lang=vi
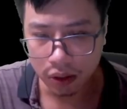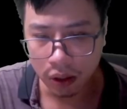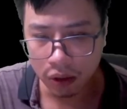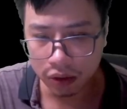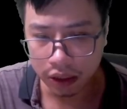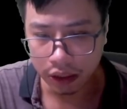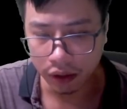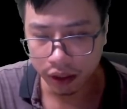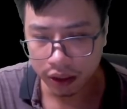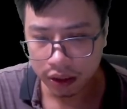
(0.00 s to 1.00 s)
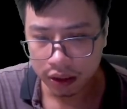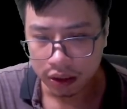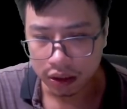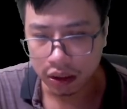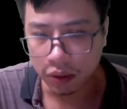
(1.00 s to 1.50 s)
đó có thể nói,
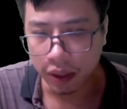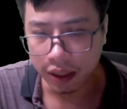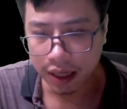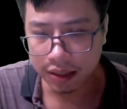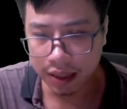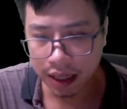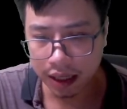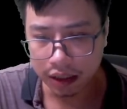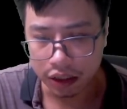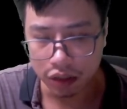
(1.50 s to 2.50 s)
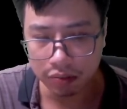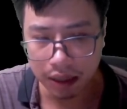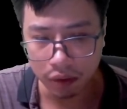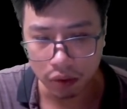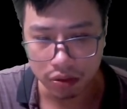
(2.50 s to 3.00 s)
trừ Huyền La ra thì trong
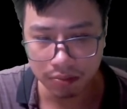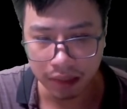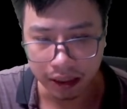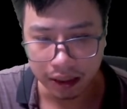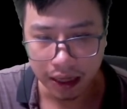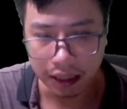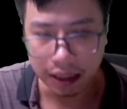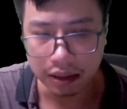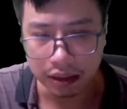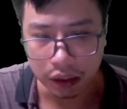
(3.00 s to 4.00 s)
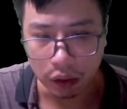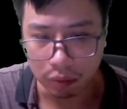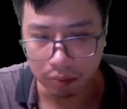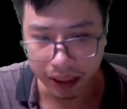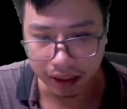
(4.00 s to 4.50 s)
đạo cổ nhất mạch hắn là người
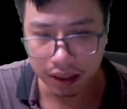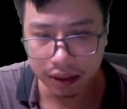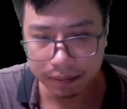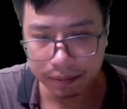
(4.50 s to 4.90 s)
hùng mạnh nhất.